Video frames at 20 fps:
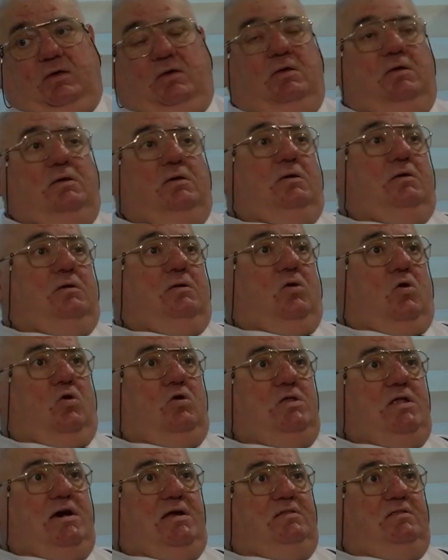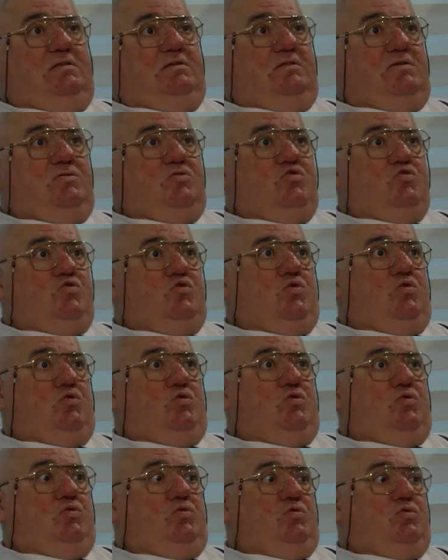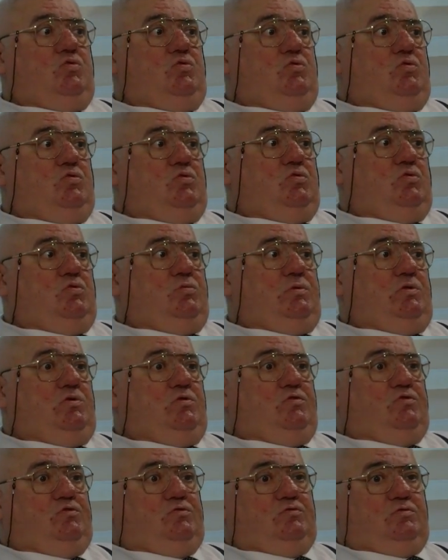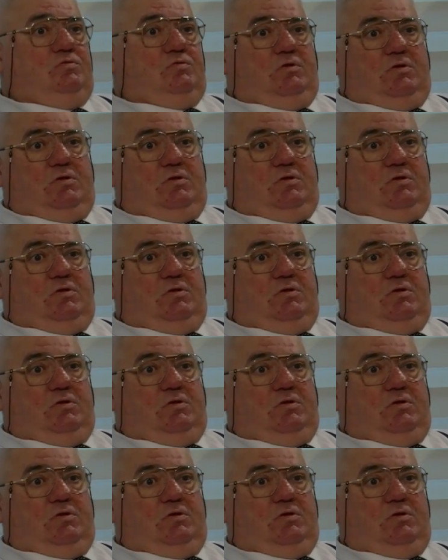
E, Hollanda'da çünkü e, biliyorsun